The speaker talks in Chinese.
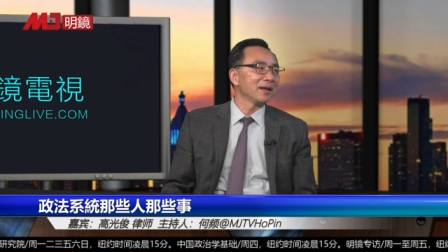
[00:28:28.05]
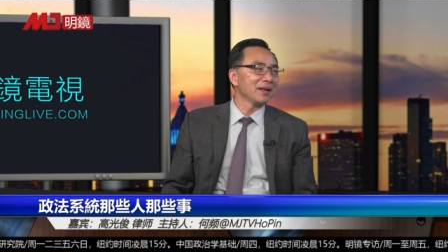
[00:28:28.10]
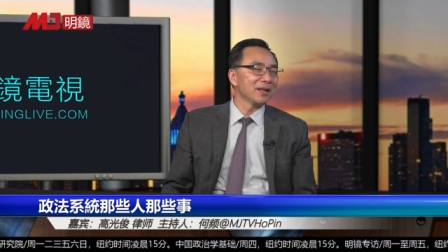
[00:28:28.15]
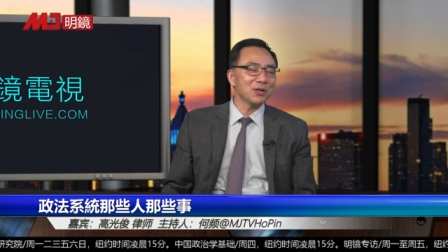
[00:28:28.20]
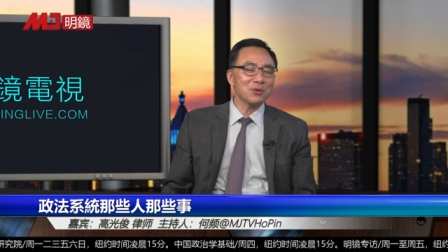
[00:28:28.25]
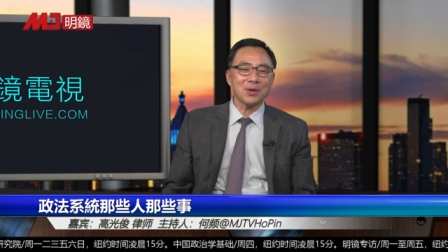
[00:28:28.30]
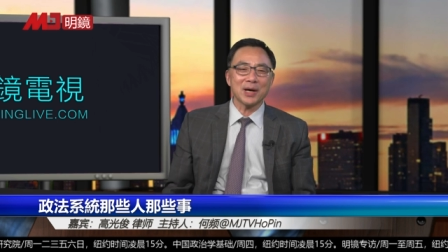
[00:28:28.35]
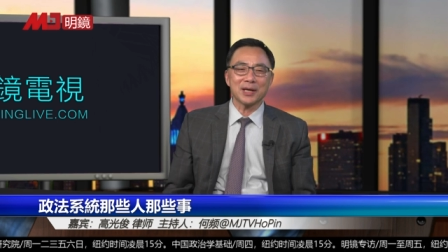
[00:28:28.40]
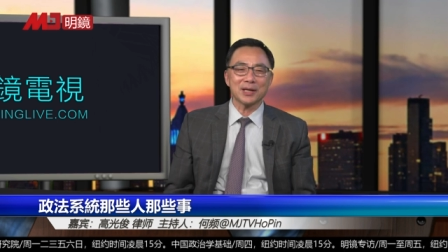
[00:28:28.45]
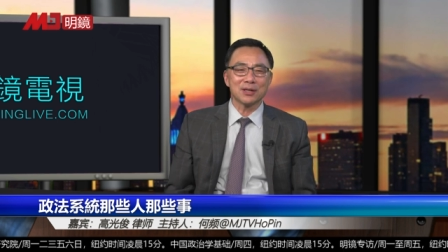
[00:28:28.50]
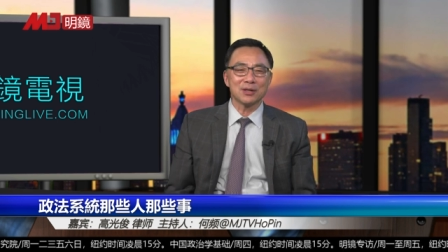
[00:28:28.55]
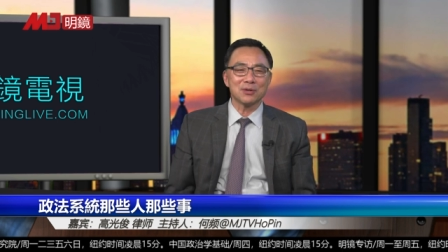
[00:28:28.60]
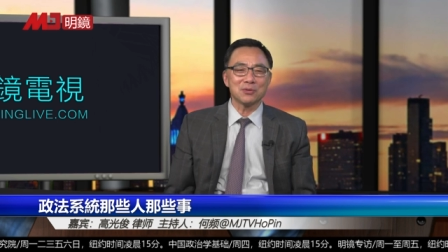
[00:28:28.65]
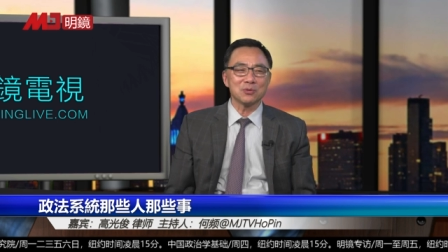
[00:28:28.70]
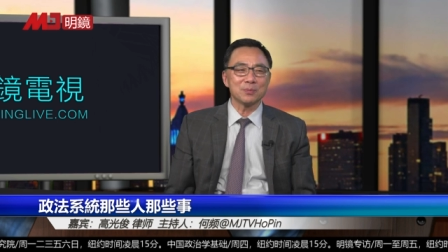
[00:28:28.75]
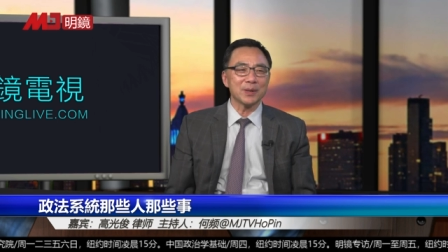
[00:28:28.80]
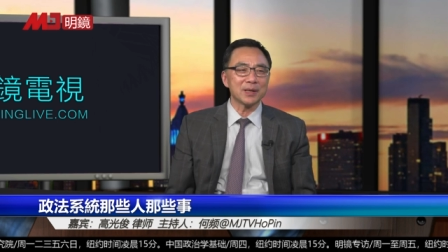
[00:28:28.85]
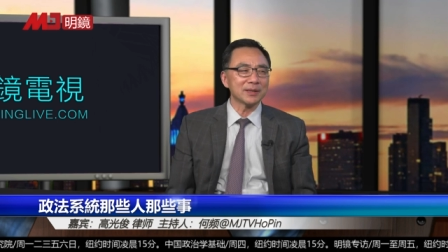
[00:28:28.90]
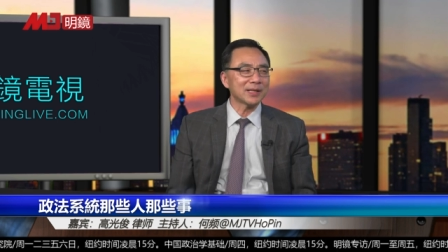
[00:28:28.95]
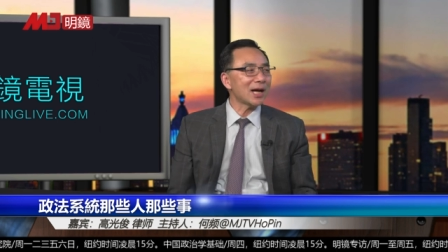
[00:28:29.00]
另外一个湖
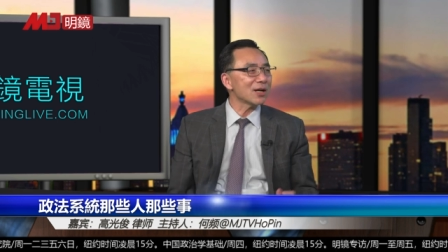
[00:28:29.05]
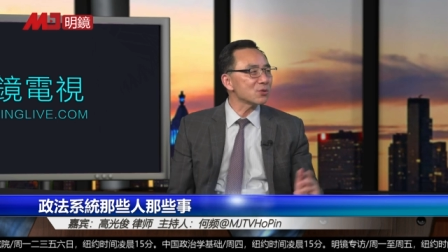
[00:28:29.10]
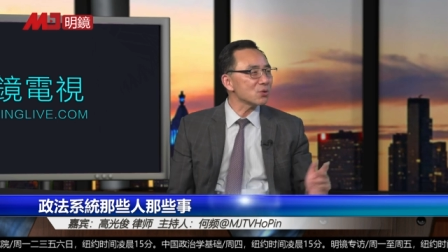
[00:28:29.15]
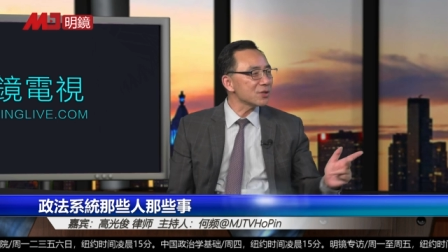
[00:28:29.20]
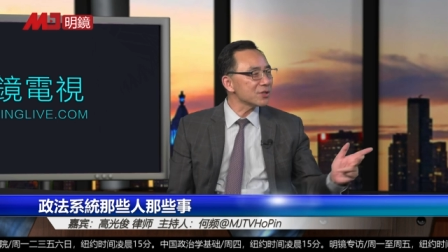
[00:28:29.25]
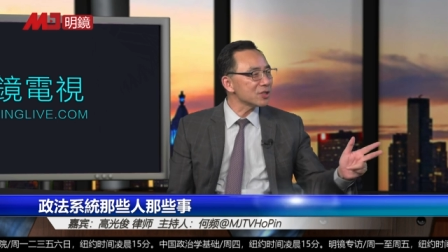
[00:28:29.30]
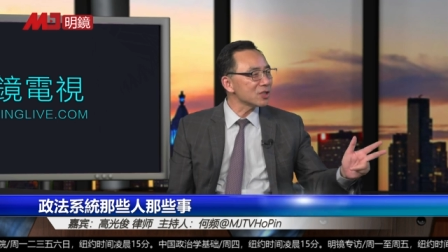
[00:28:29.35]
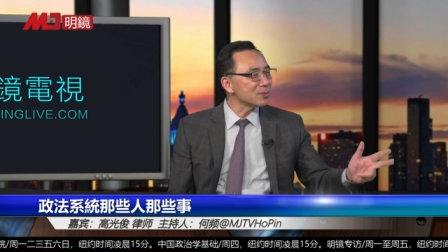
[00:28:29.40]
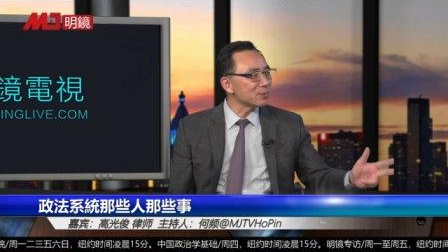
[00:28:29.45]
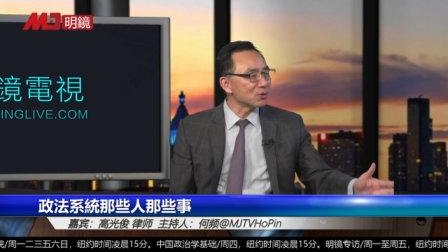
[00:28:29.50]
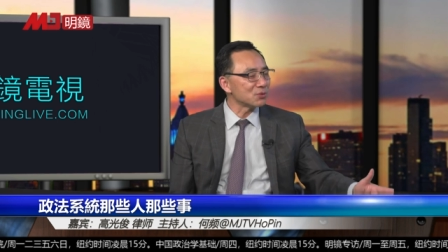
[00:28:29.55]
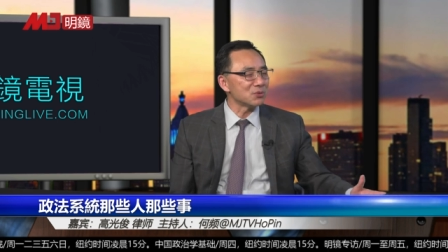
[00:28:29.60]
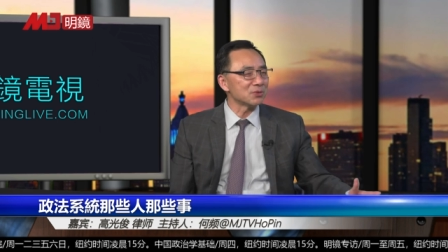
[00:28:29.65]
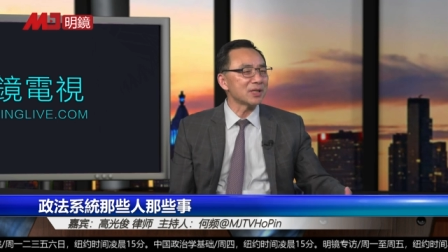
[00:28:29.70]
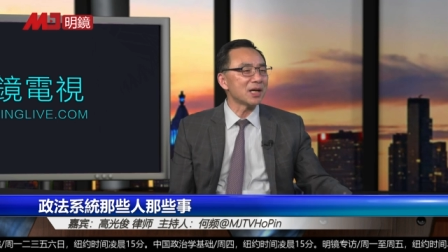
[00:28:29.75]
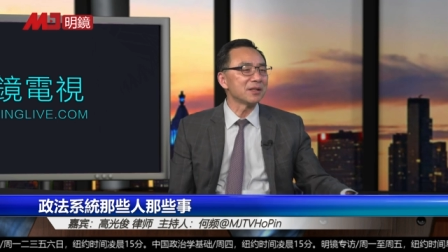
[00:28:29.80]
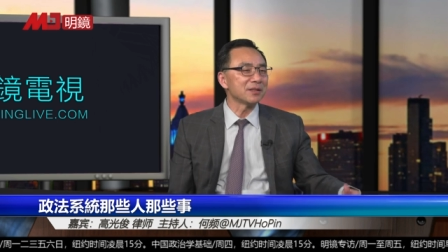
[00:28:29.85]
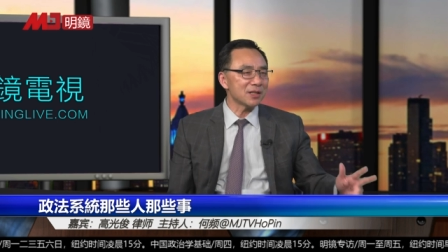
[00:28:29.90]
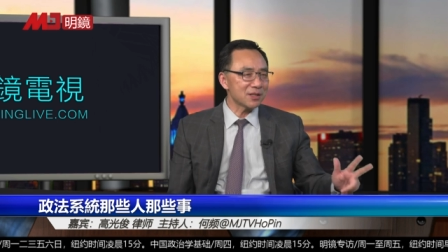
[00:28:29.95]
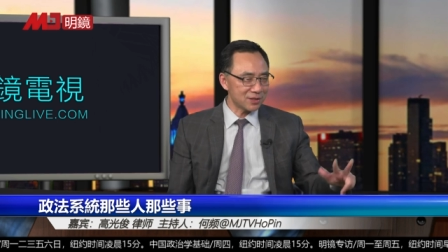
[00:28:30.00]
北人，他说是你们湖
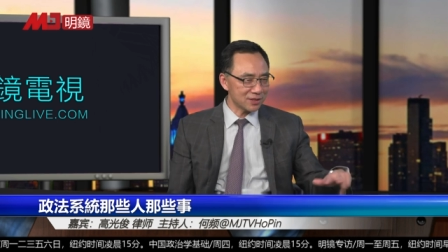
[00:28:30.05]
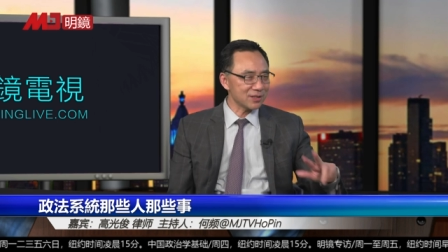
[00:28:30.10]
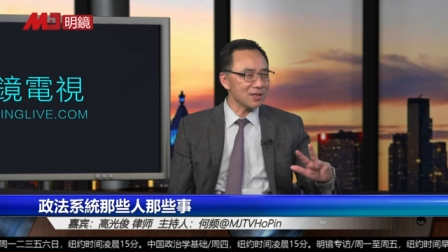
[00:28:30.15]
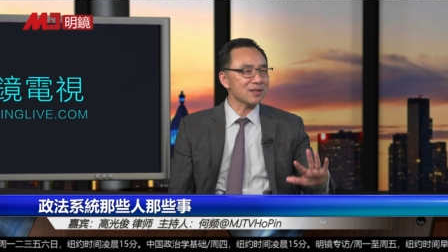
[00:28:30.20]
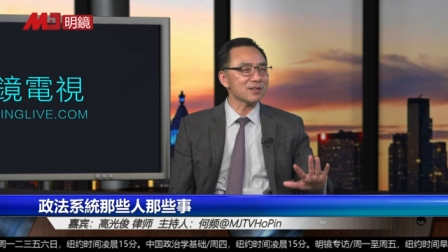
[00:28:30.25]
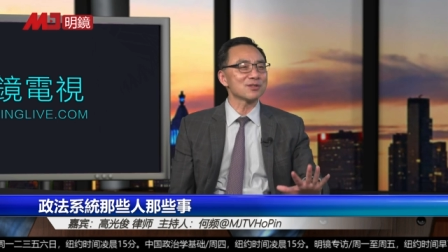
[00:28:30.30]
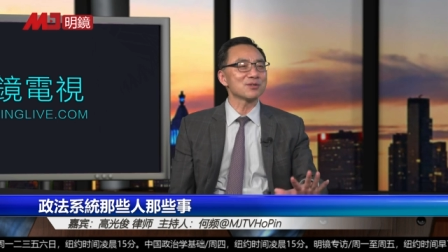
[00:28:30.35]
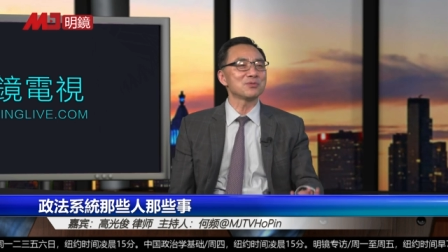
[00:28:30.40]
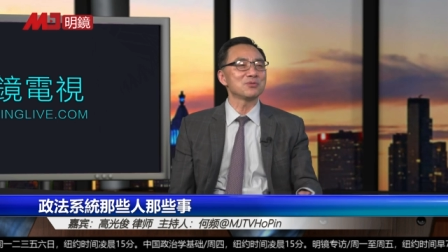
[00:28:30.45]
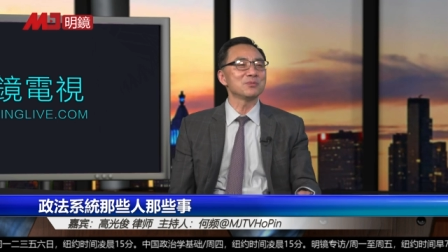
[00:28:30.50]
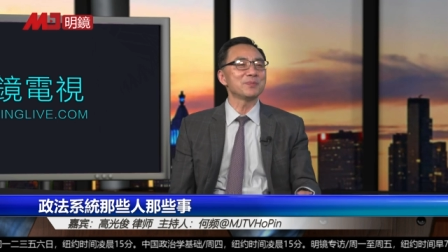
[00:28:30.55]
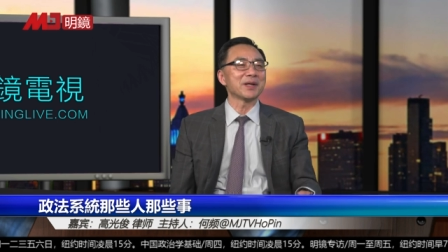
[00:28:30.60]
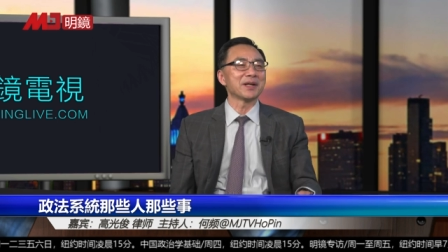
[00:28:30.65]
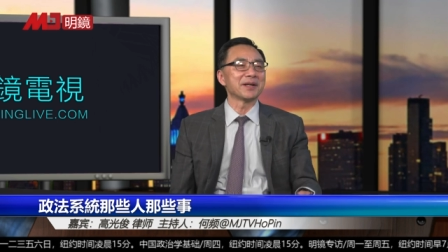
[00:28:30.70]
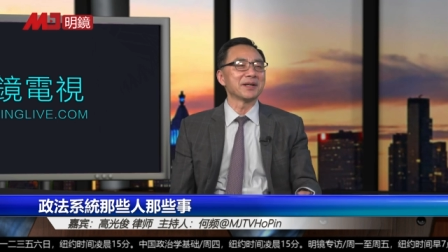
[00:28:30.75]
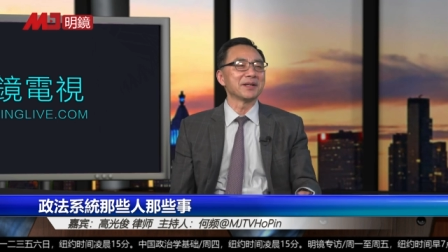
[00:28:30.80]
南人，但实际上是湖北人。